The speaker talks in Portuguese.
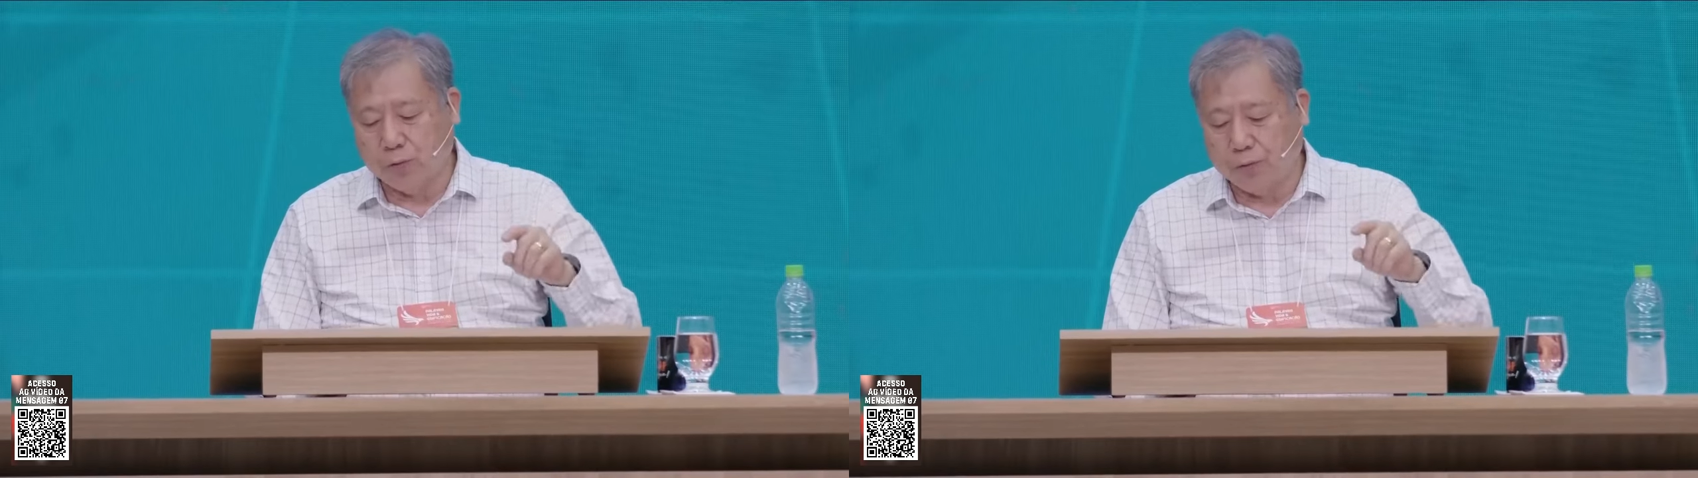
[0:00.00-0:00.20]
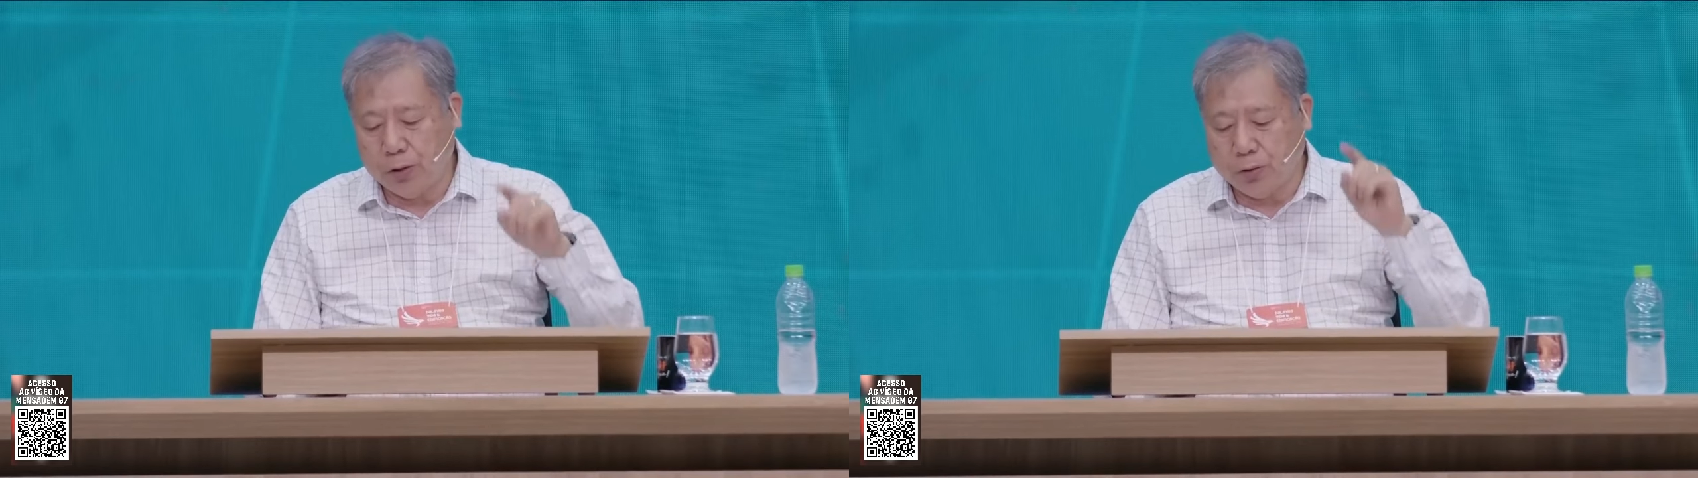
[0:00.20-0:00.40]

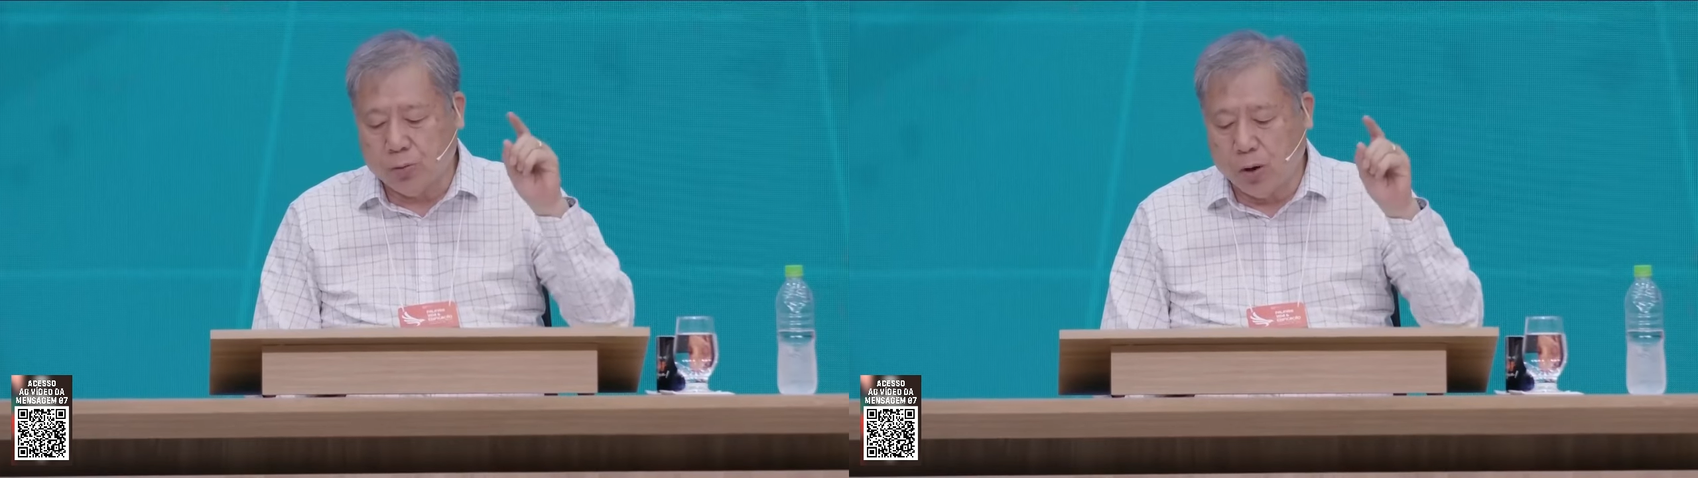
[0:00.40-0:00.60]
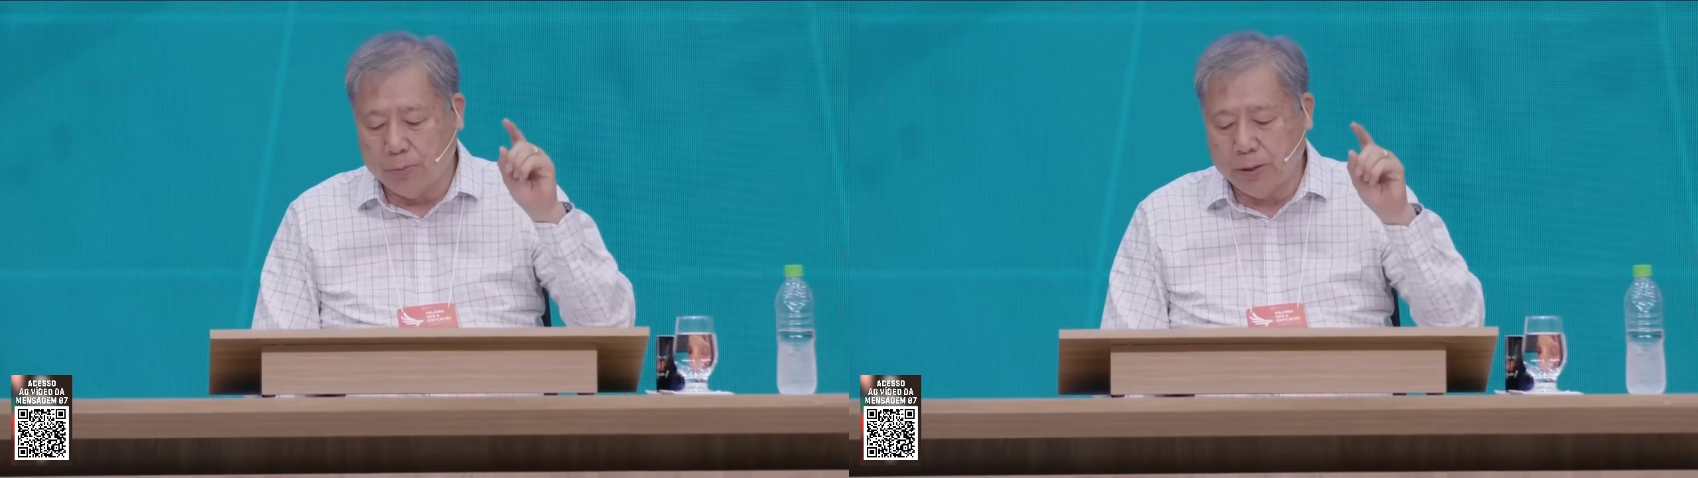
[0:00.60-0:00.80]
o filho
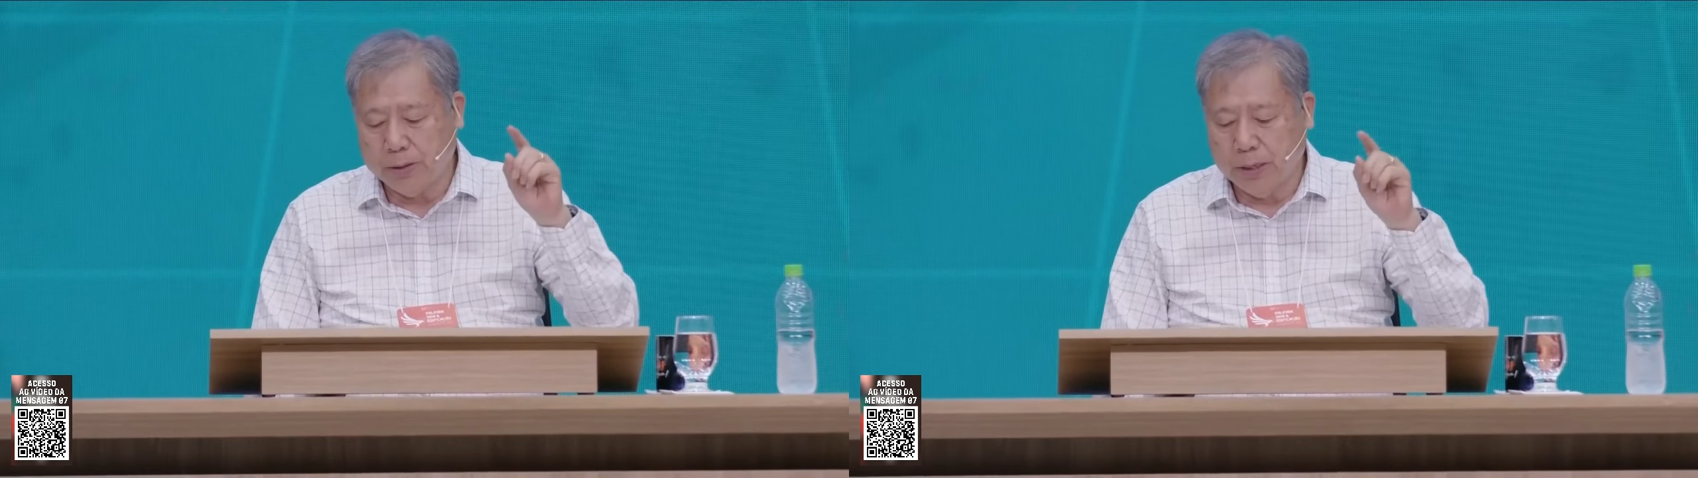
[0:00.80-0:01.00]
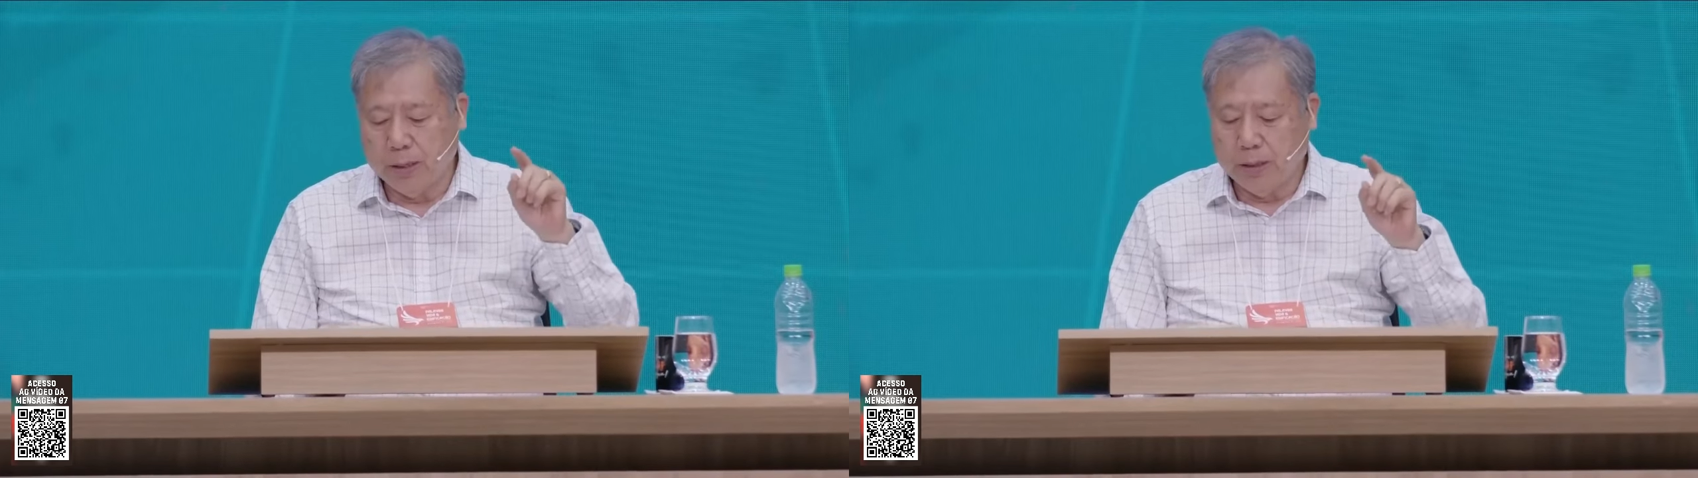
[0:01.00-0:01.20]
do homem,